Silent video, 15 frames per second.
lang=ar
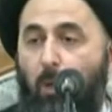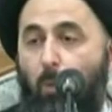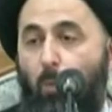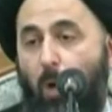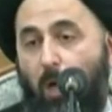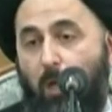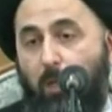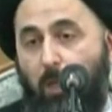
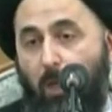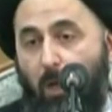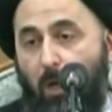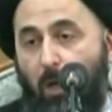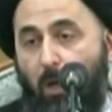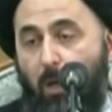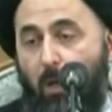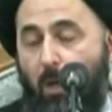
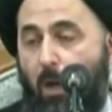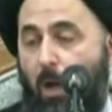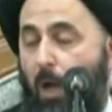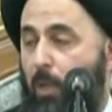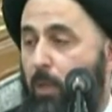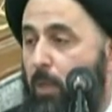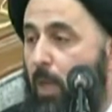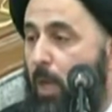وقتها
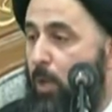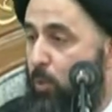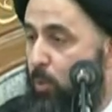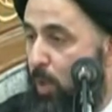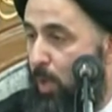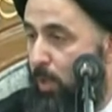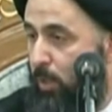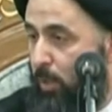الله
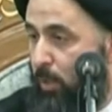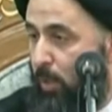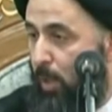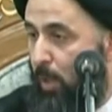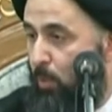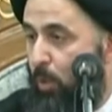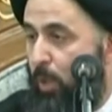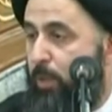
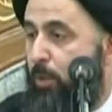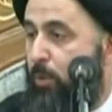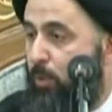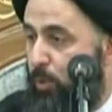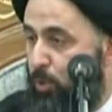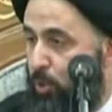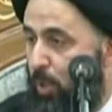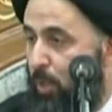ينادينا وإحنا
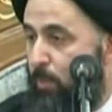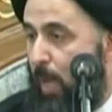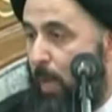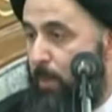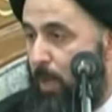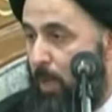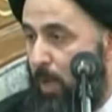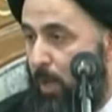نروح نشتغل
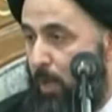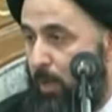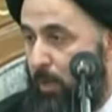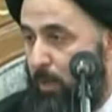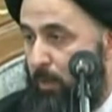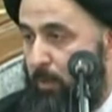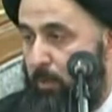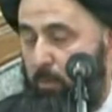بعمل
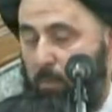آخر